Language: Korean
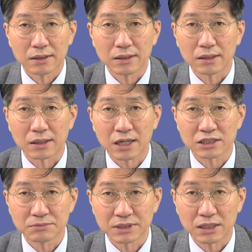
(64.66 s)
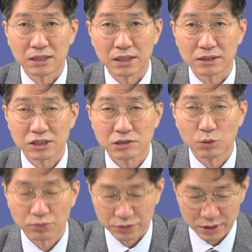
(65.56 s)
예, 가점제가
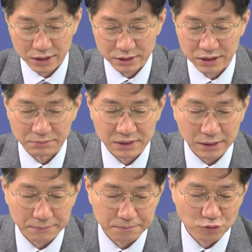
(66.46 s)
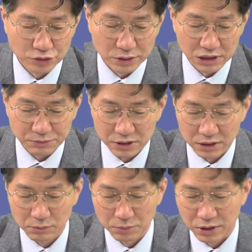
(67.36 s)
칠십오 퍼센트 들어가는 자리입니다. 우선 입지를
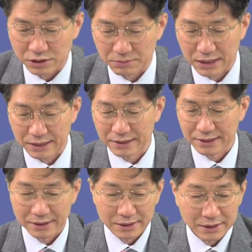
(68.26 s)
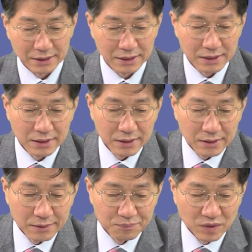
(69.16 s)
한번 보겠습니다.
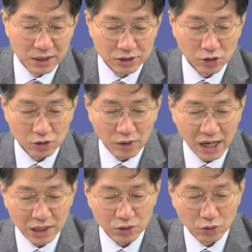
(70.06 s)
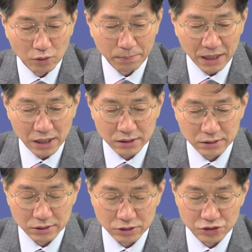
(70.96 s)
예, 서광교
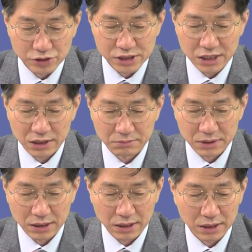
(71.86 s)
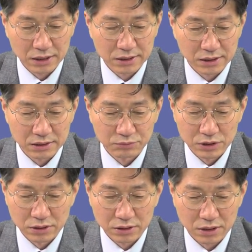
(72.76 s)
파크 스위첸입니다. 아따,
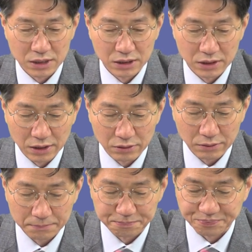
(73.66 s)
이름 더럽게 길으네요.